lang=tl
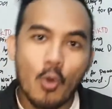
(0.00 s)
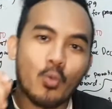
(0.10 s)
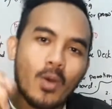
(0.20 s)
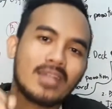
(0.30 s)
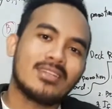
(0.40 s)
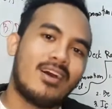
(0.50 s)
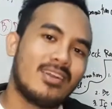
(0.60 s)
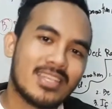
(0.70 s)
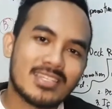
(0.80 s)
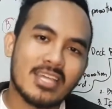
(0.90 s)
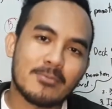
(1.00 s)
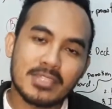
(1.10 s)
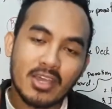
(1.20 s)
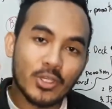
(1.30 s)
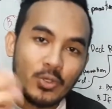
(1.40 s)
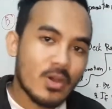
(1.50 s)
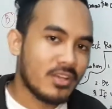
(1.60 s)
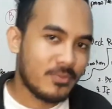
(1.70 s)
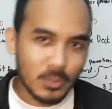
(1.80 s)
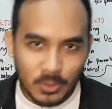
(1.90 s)
what are the steps na you
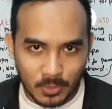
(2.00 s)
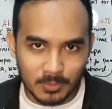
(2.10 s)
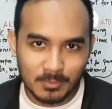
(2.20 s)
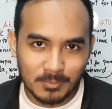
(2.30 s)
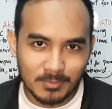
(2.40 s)
have to do